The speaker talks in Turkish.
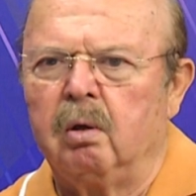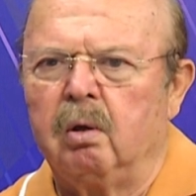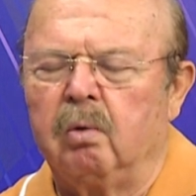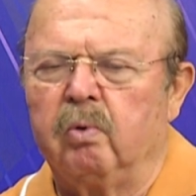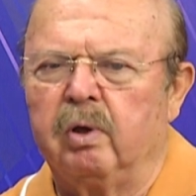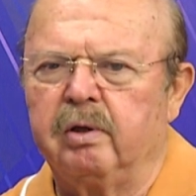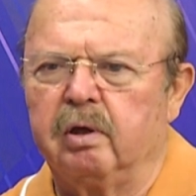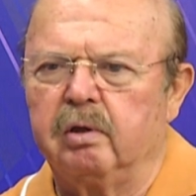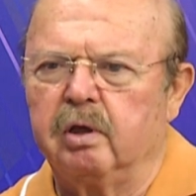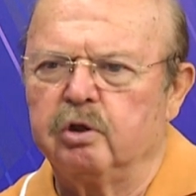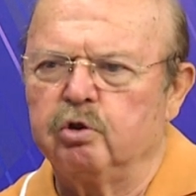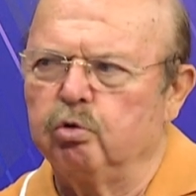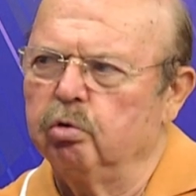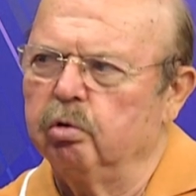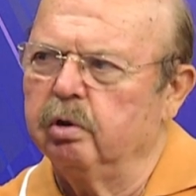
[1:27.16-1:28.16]

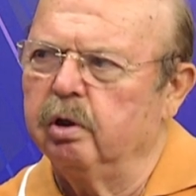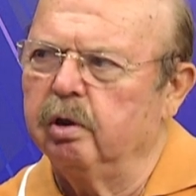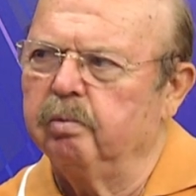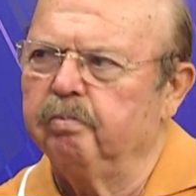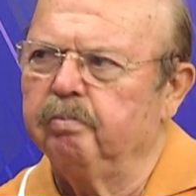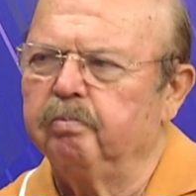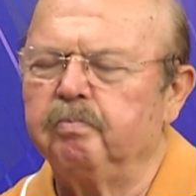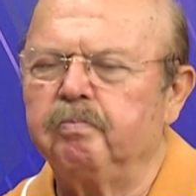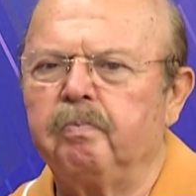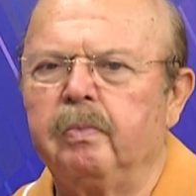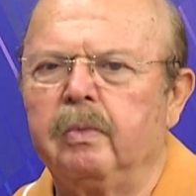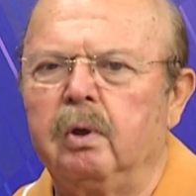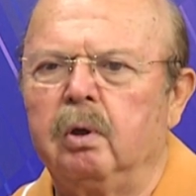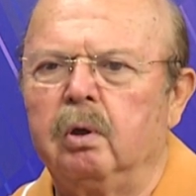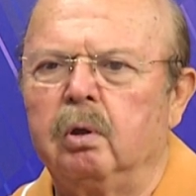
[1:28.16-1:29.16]
Vatandaş diyor ki
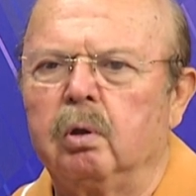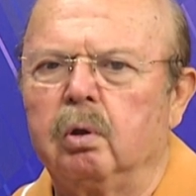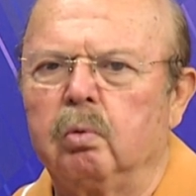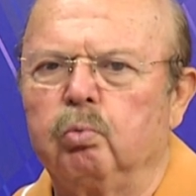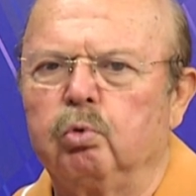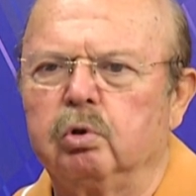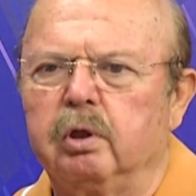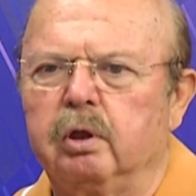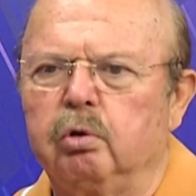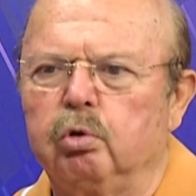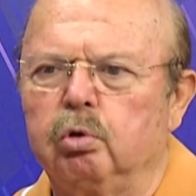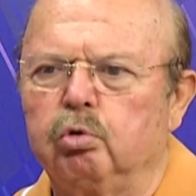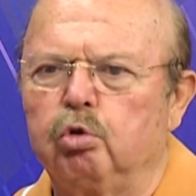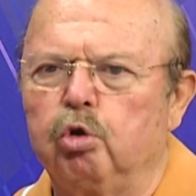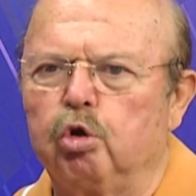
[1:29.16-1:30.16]
burada diyor
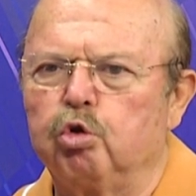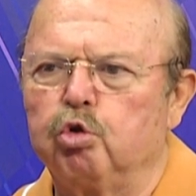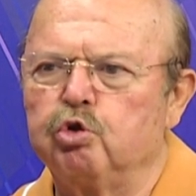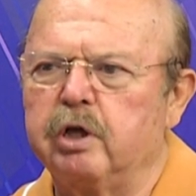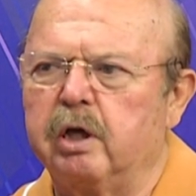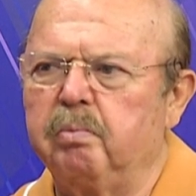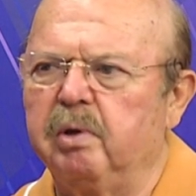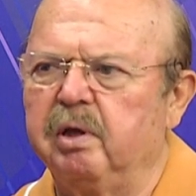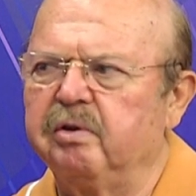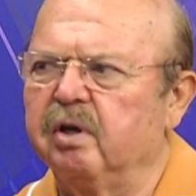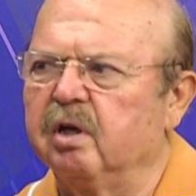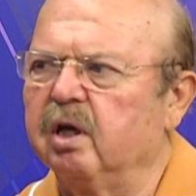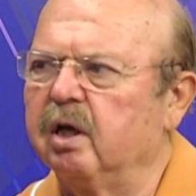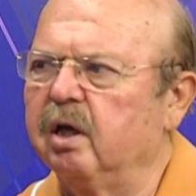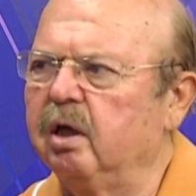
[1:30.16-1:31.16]
400 400'er
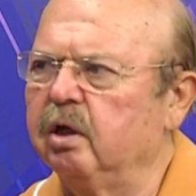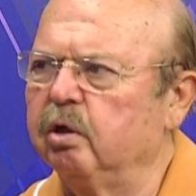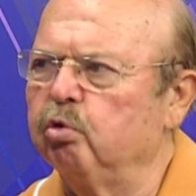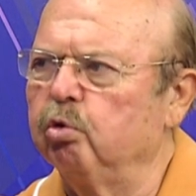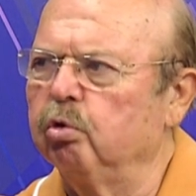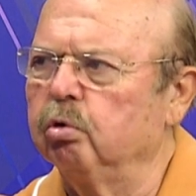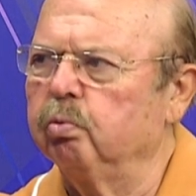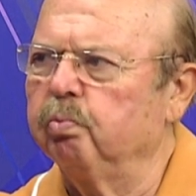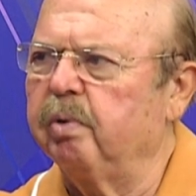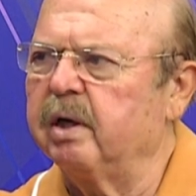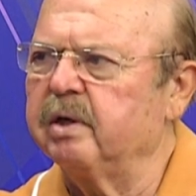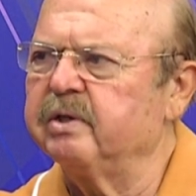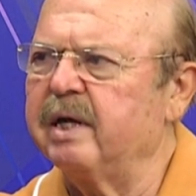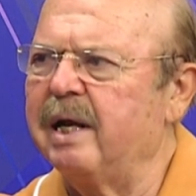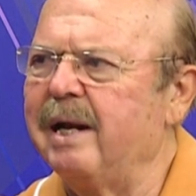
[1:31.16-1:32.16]
metrekarelik diyor
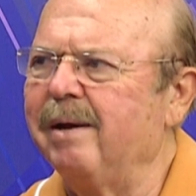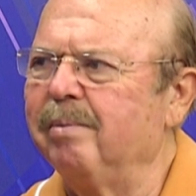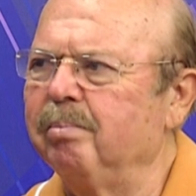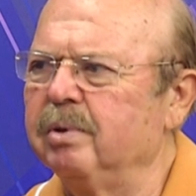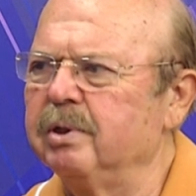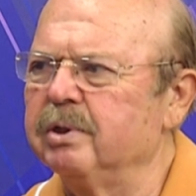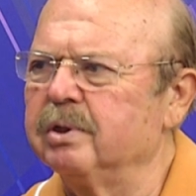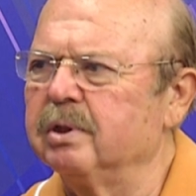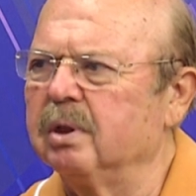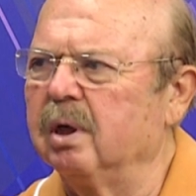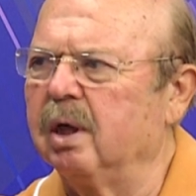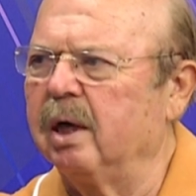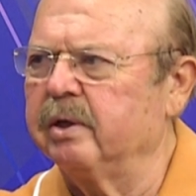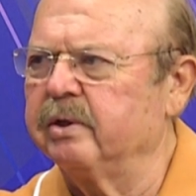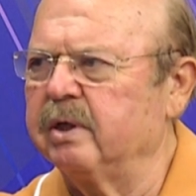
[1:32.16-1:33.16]
parsellenmiş
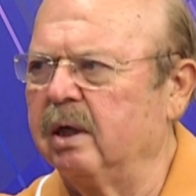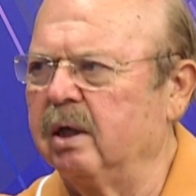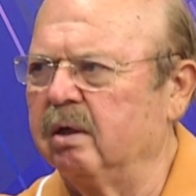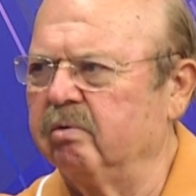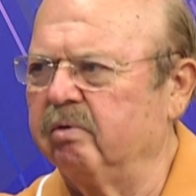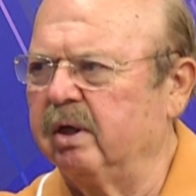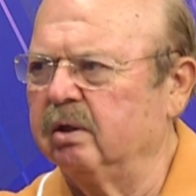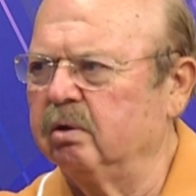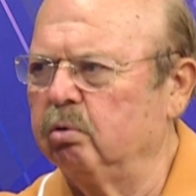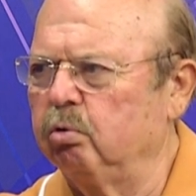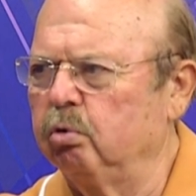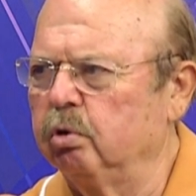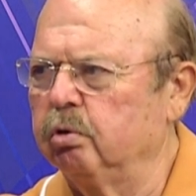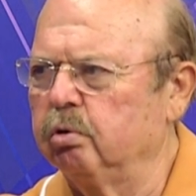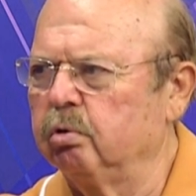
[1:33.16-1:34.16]
arsalar vardı
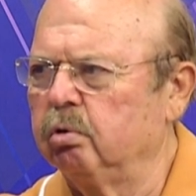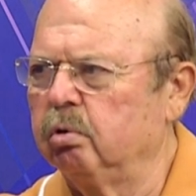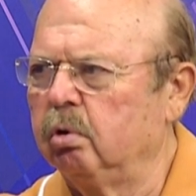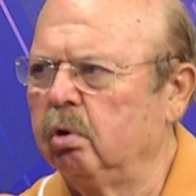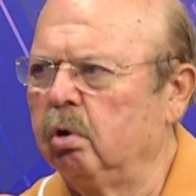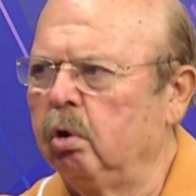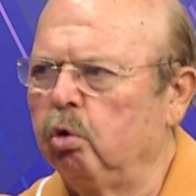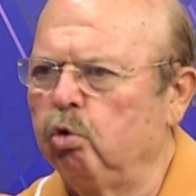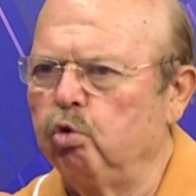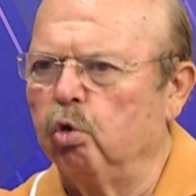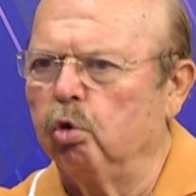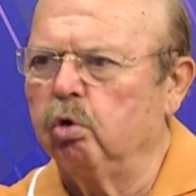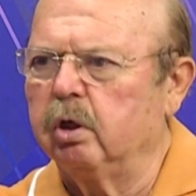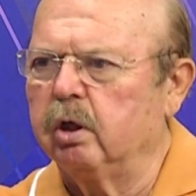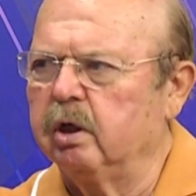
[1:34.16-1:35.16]
diyor.
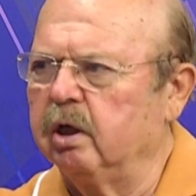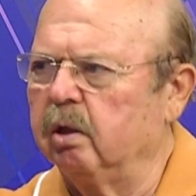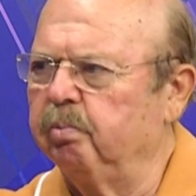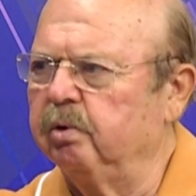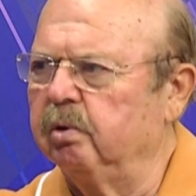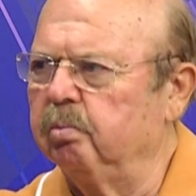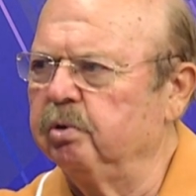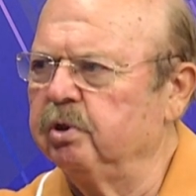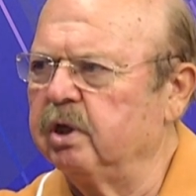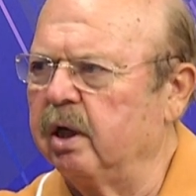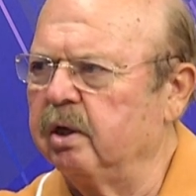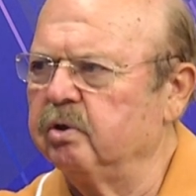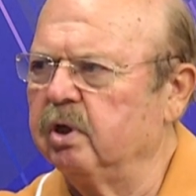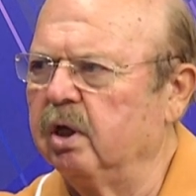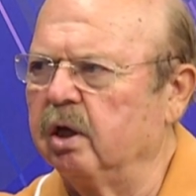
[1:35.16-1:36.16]
Yolları yapılmış her
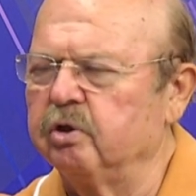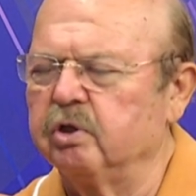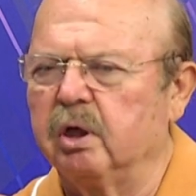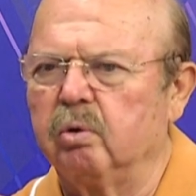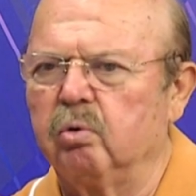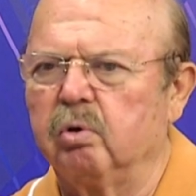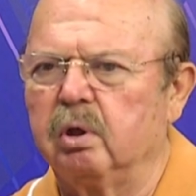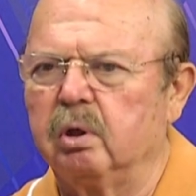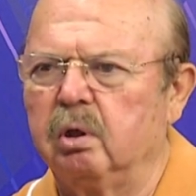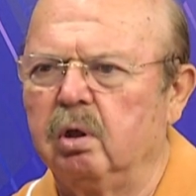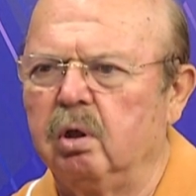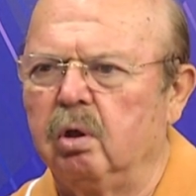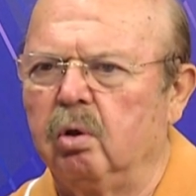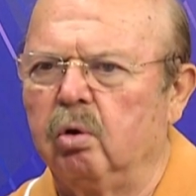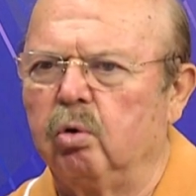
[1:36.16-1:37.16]
şey. Aşağı yukarı
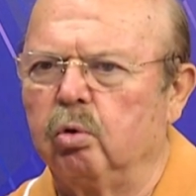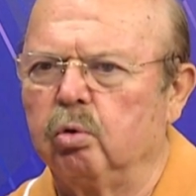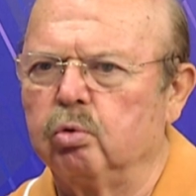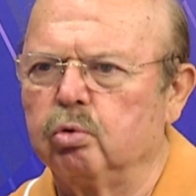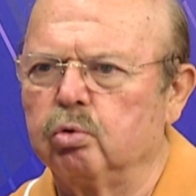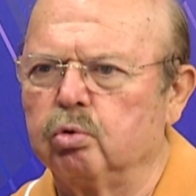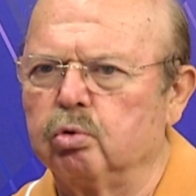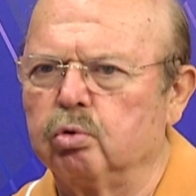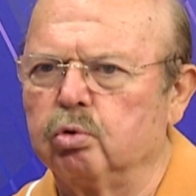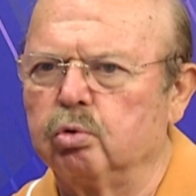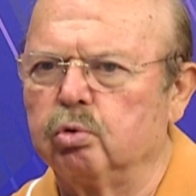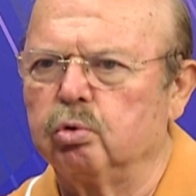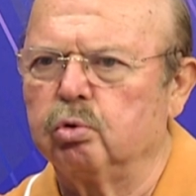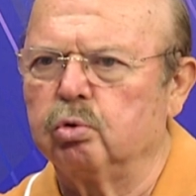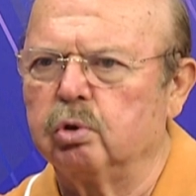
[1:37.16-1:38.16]

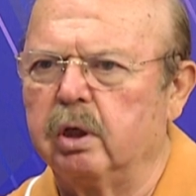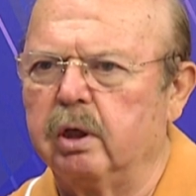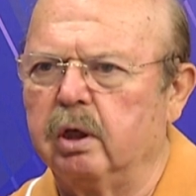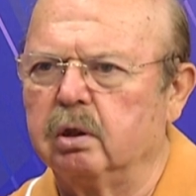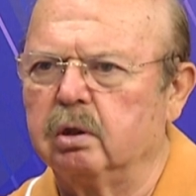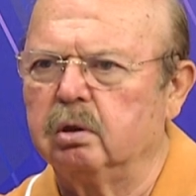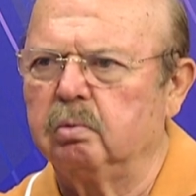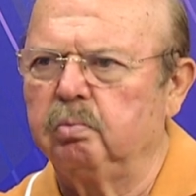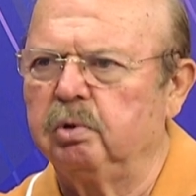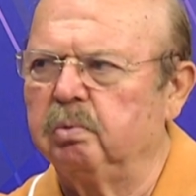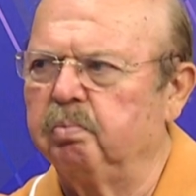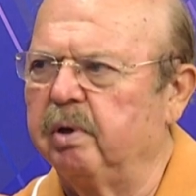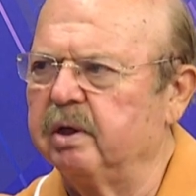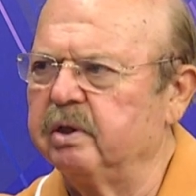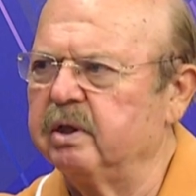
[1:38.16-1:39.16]
30 30'a yakın bir
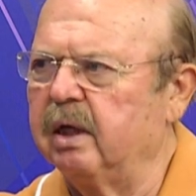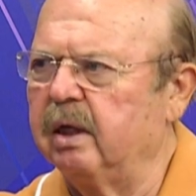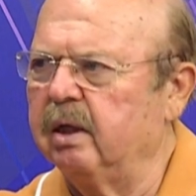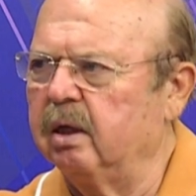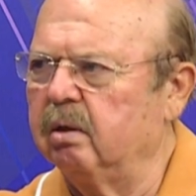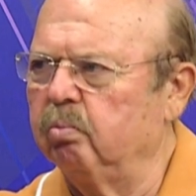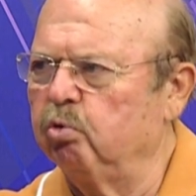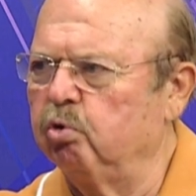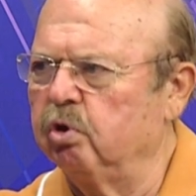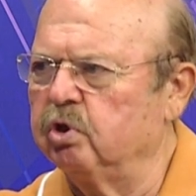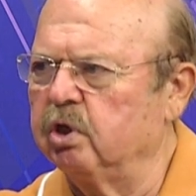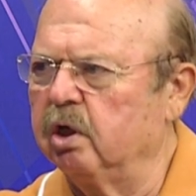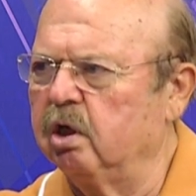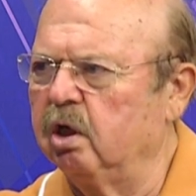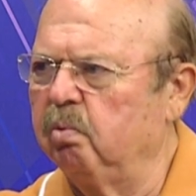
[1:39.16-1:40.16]
parselden
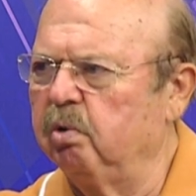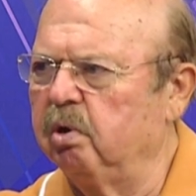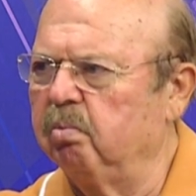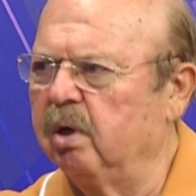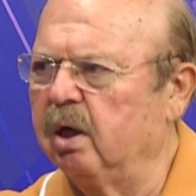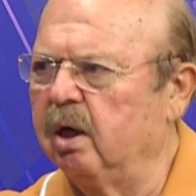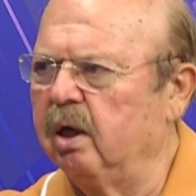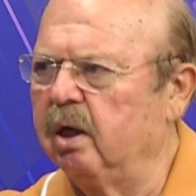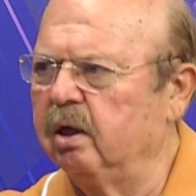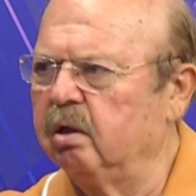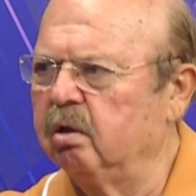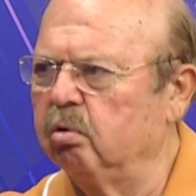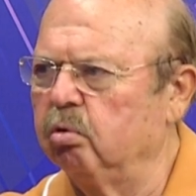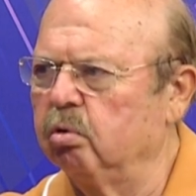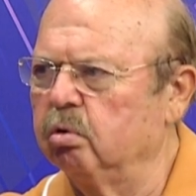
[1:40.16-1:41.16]
müteşekkil bir
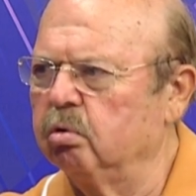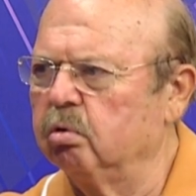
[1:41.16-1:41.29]
mahalleydi diyor.